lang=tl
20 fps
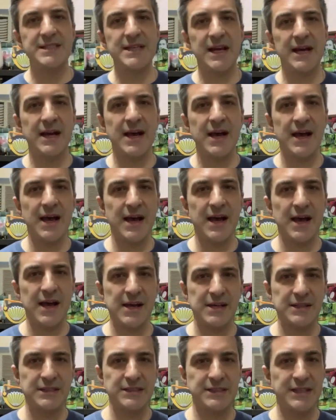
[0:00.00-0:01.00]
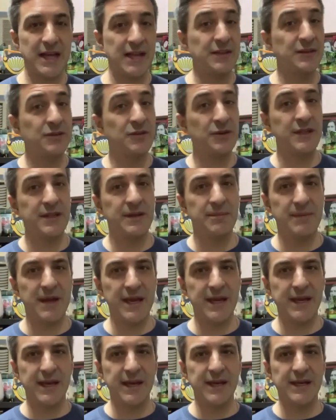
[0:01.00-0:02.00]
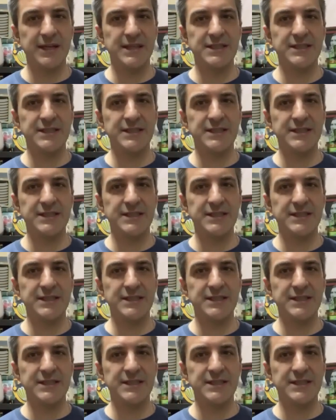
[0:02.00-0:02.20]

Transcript: isang uh, santo in the making,